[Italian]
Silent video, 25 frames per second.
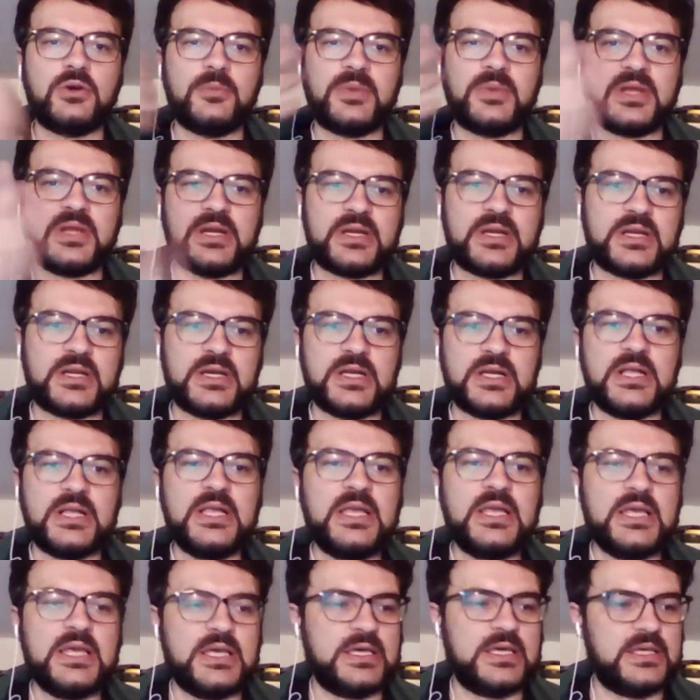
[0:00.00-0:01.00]
per, eh,
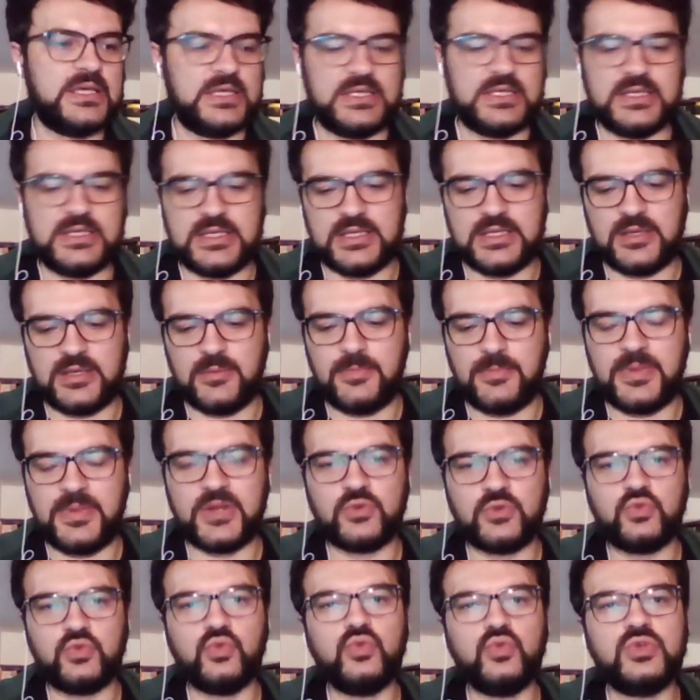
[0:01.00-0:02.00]
per
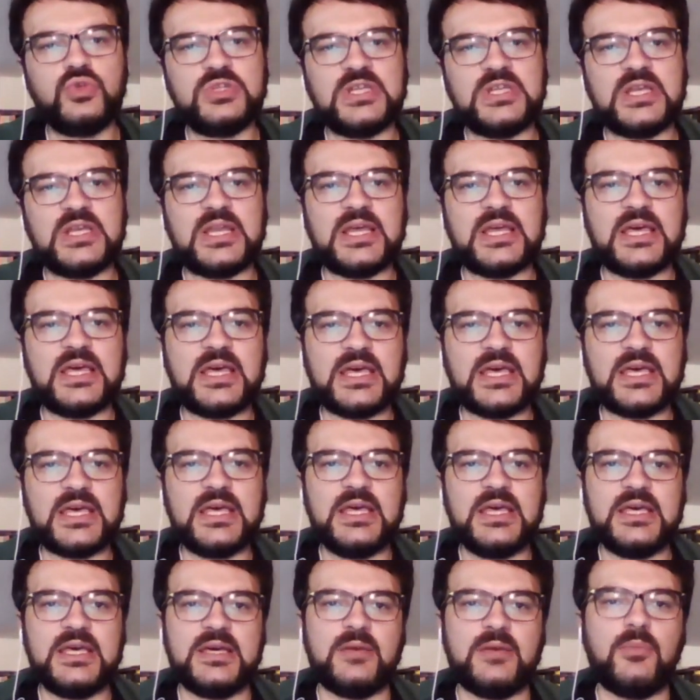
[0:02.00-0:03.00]
tutte le
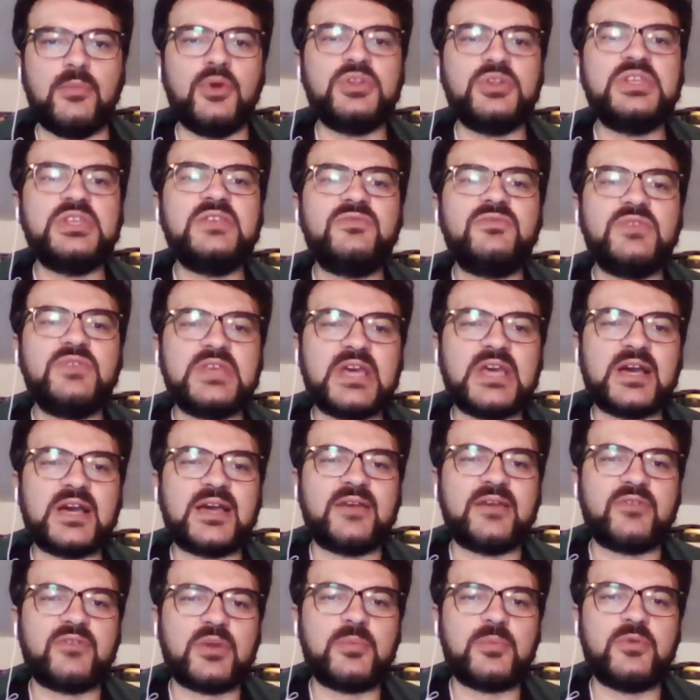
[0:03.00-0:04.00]
modifiche che
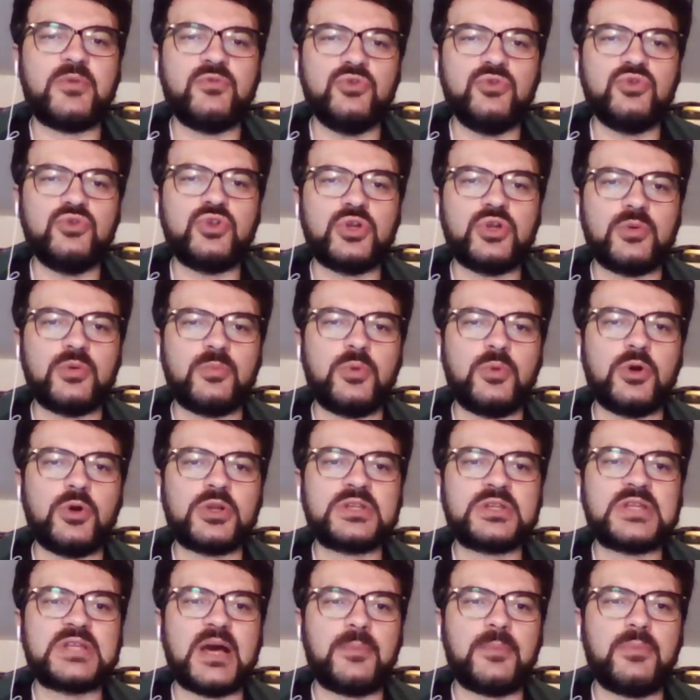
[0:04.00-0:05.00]
avrebbe voluto por-
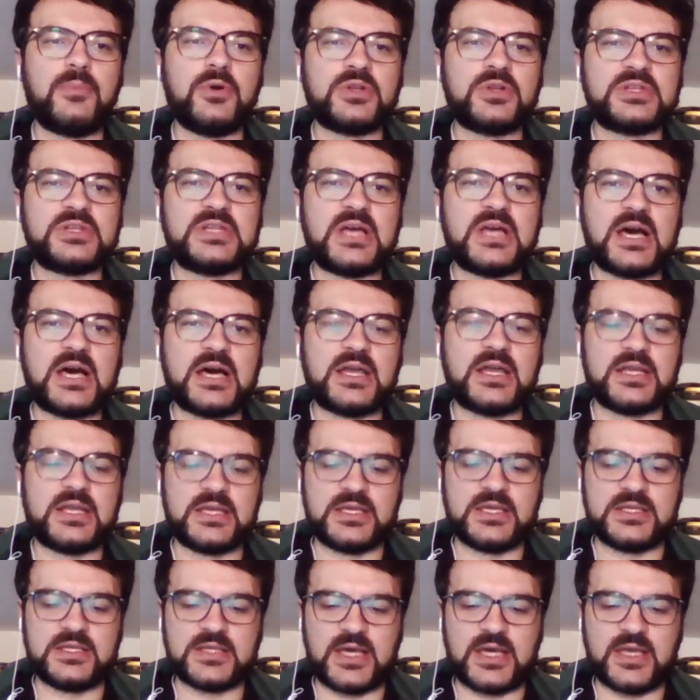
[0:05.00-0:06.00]

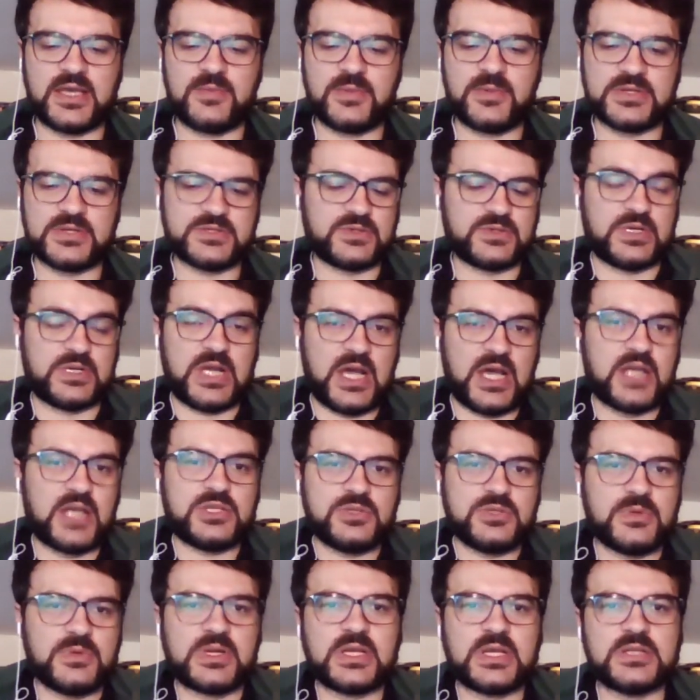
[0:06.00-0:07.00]
apportare ai personaggi. Che non ha
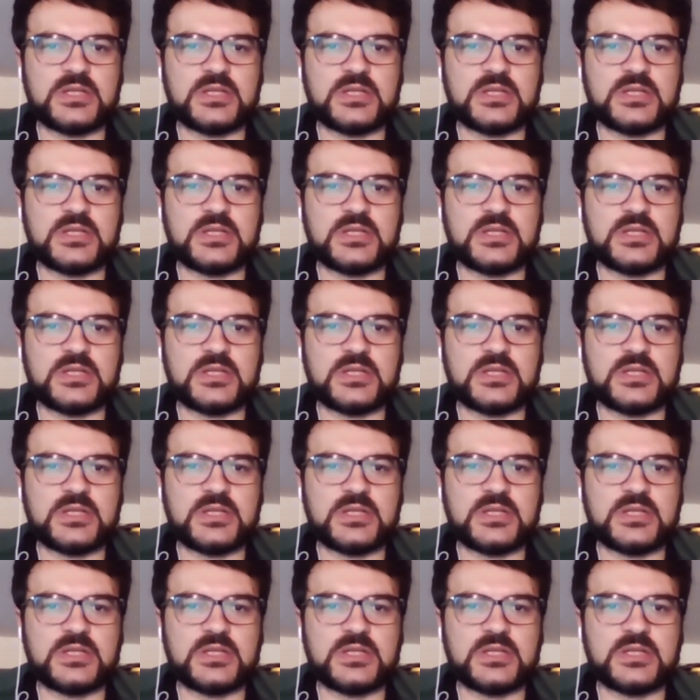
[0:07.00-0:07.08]
comunque